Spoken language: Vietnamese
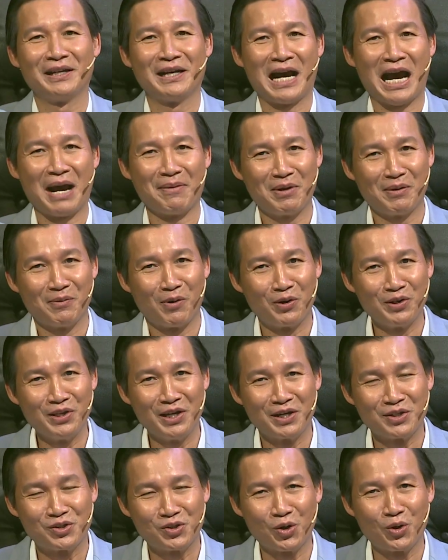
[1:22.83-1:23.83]
24 giờ
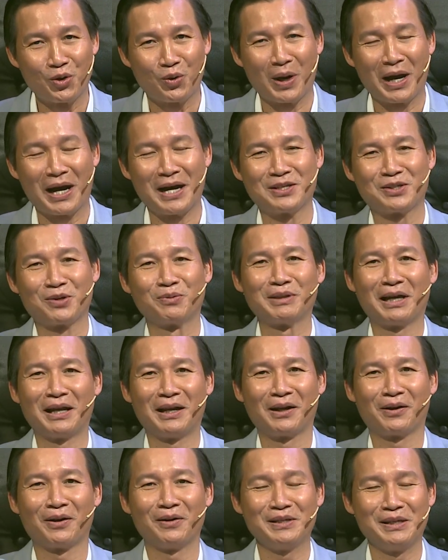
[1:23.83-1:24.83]
trôi qua, chúng ta
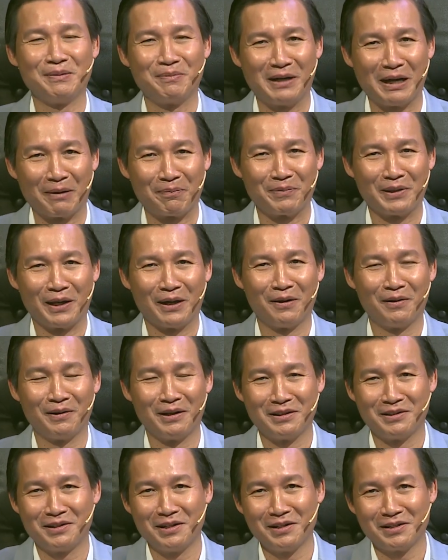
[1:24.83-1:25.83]
lại có dịp gặp nhau để
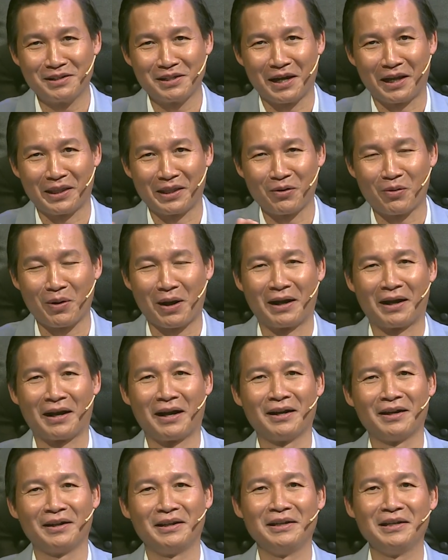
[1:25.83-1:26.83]
chia sẻ những khoảnh
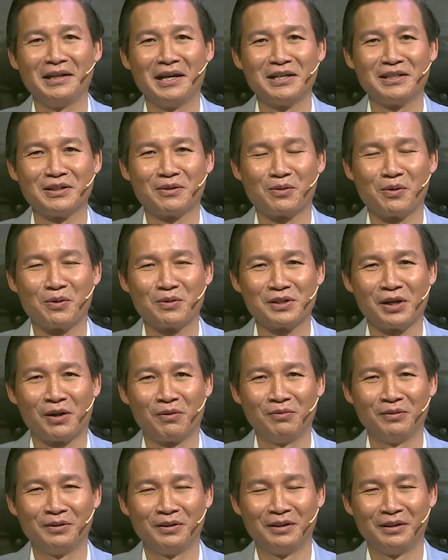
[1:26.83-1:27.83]
khắc ý nghĩa trong cuộc
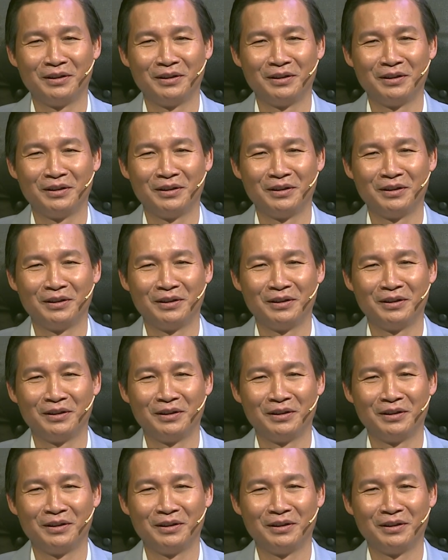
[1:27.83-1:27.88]
sống.